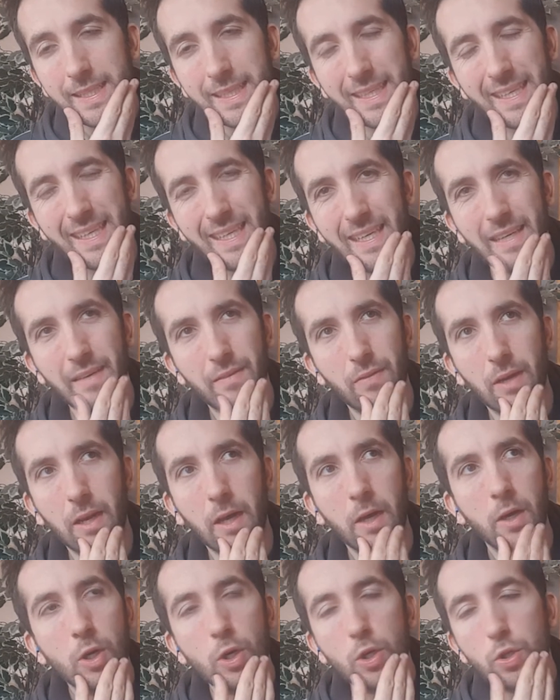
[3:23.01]
Et
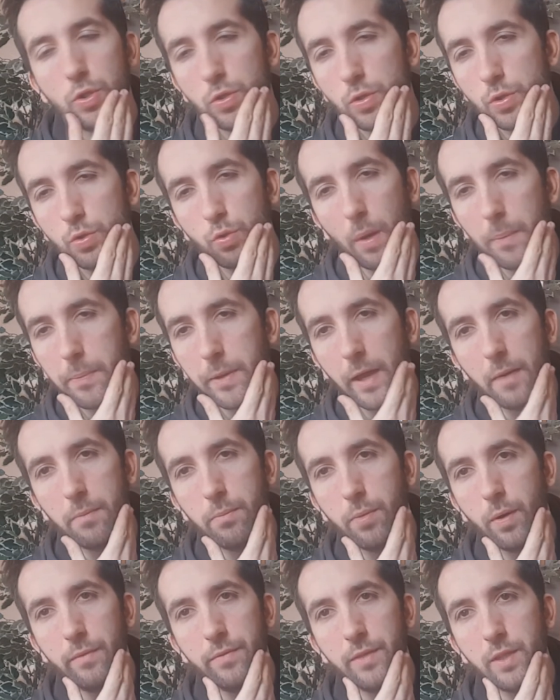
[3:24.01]
voilà. Donc je vois bien une
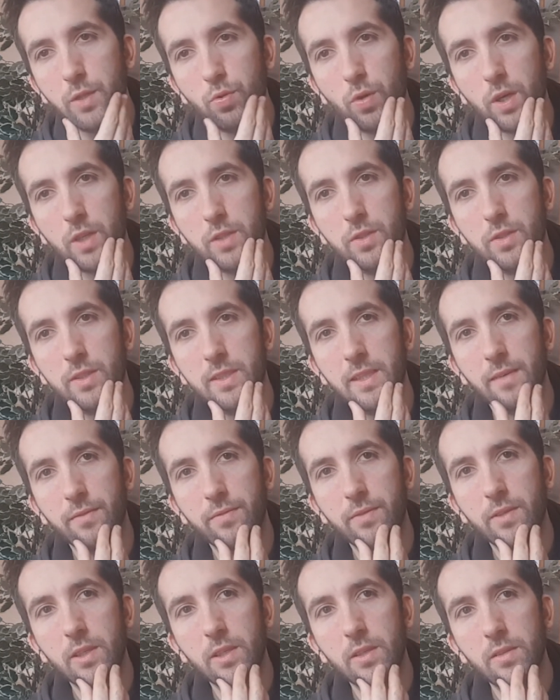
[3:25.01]
bonne victoire de
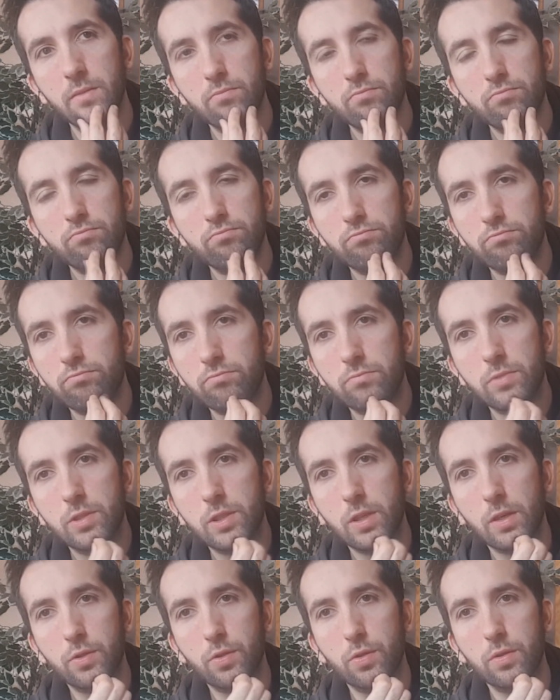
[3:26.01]
Séville,
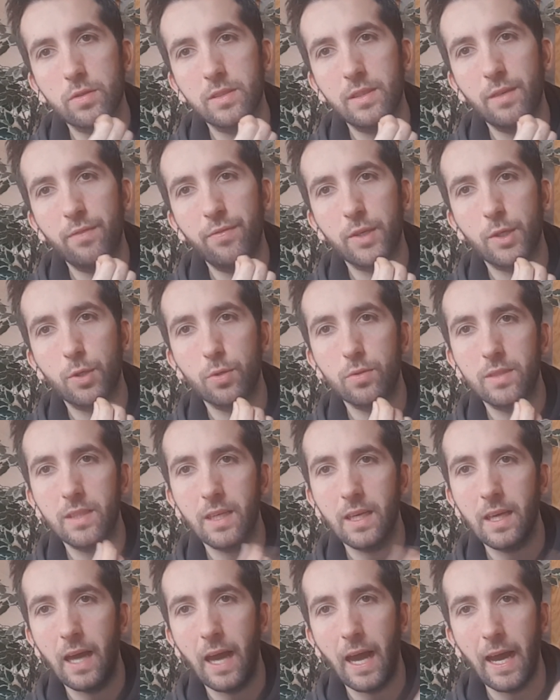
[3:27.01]
sans trop de
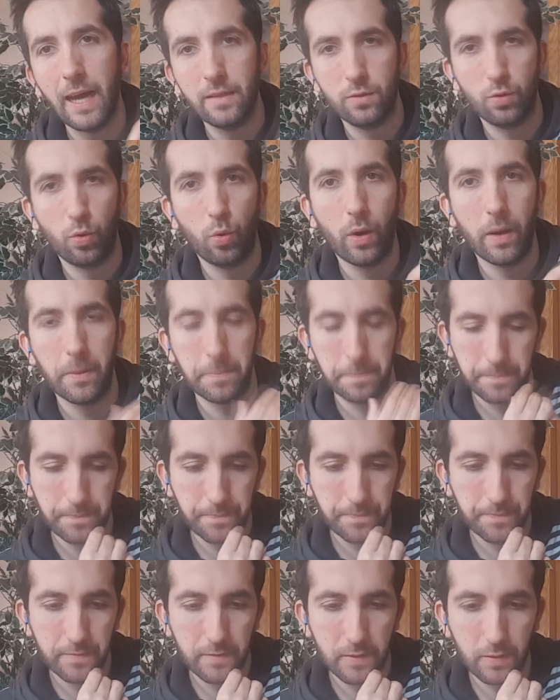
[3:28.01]
difficultés, 1-3.
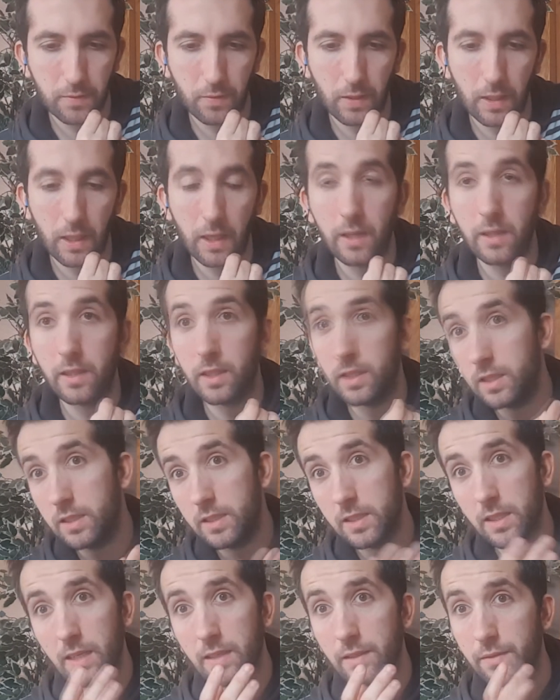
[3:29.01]
Donc voilà, il
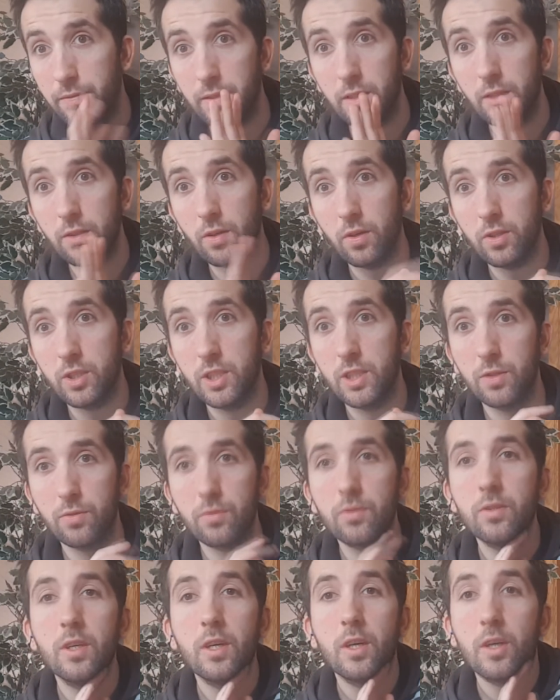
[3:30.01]
se qualifie
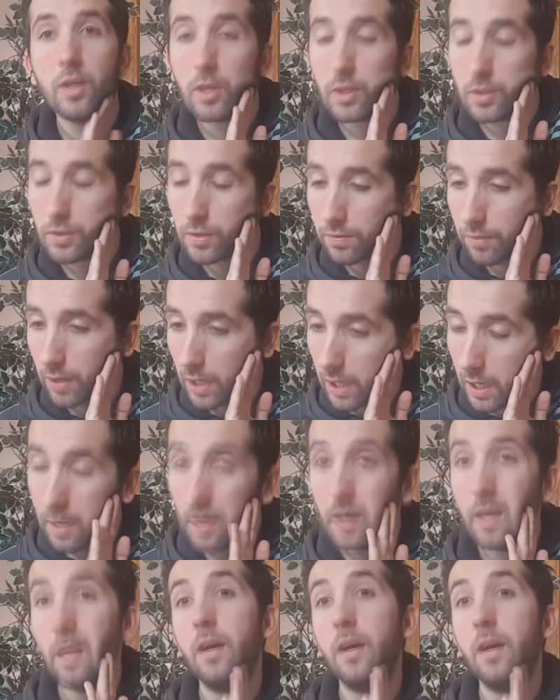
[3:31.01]
tranquillou. Donc voilà,